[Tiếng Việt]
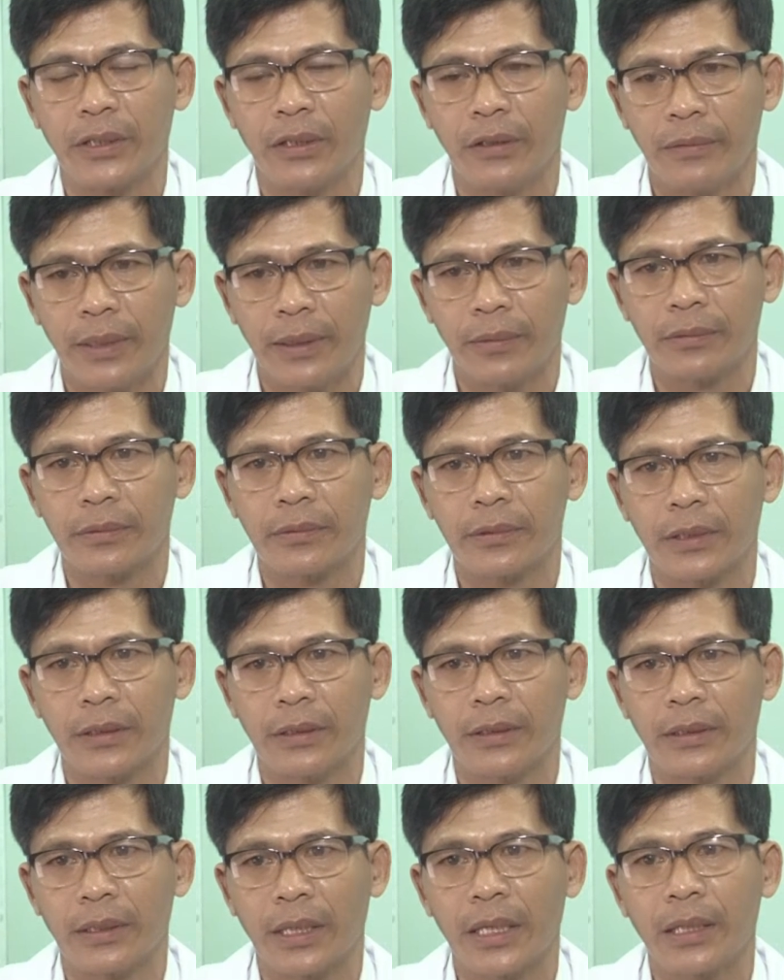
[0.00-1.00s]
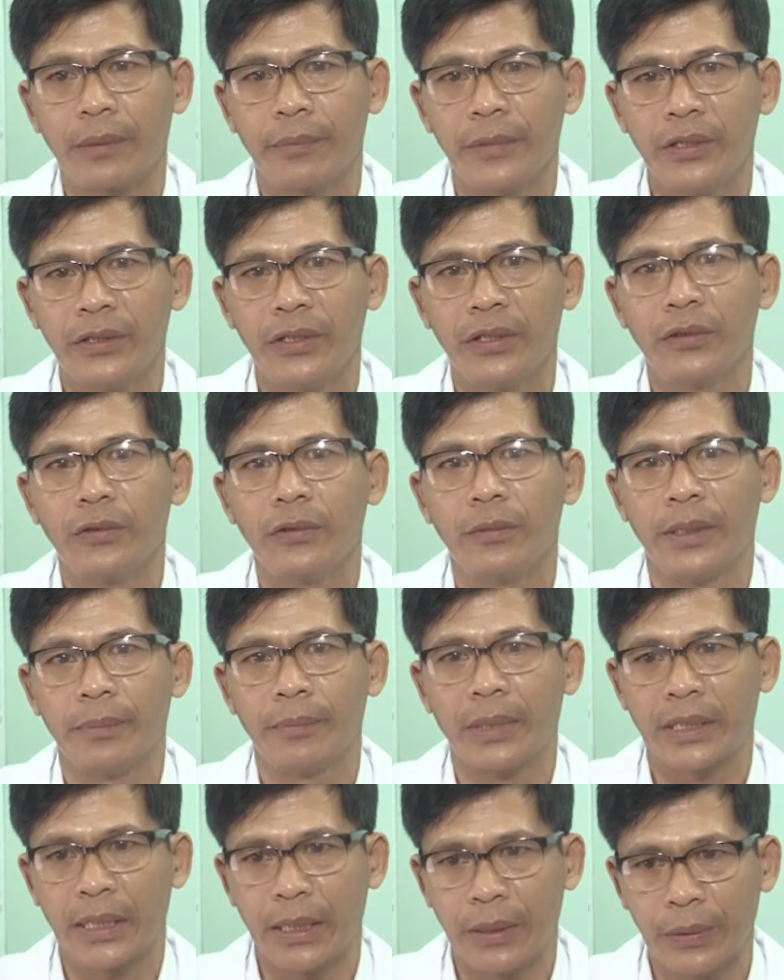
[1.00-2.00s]
tử vong từ cái biến chứng của
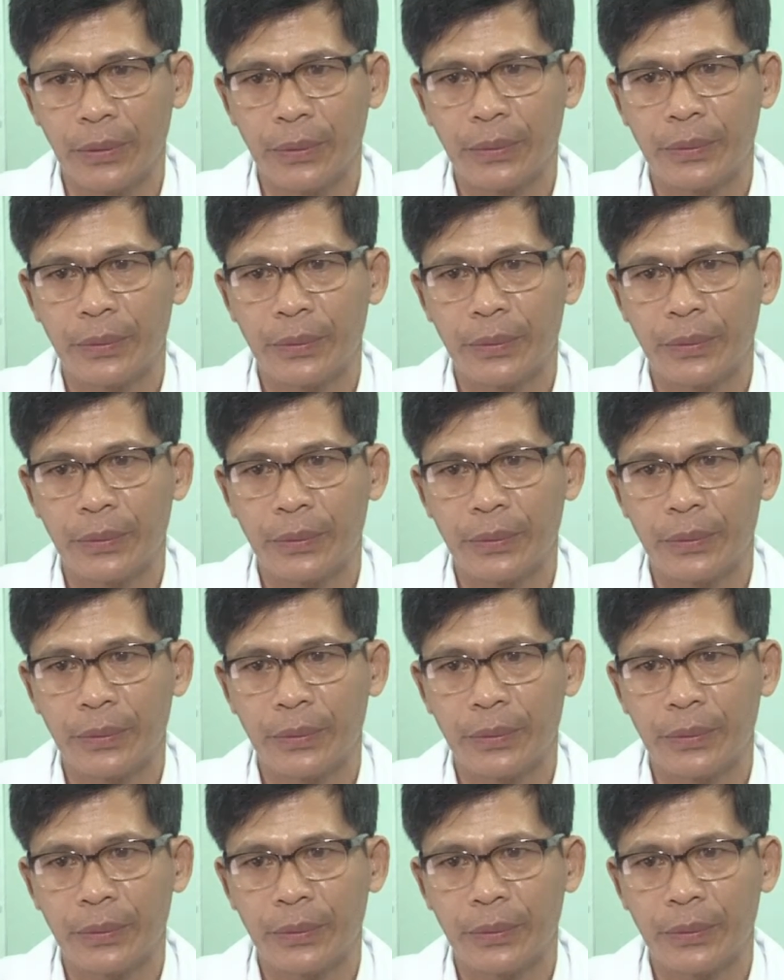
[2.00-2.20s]
bệnh bạch cầu